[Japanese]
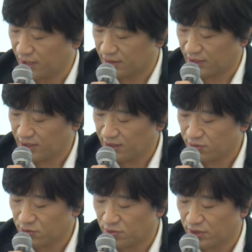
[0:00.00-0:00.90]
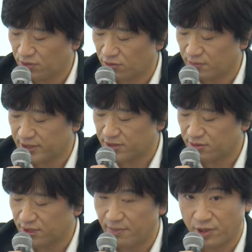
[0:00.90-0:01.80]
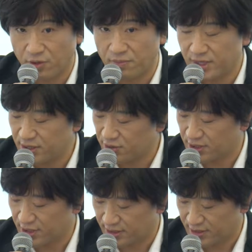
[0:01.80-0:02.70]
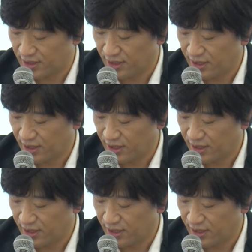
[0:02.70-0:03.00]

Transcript: 他人の商品を区別するための目印です。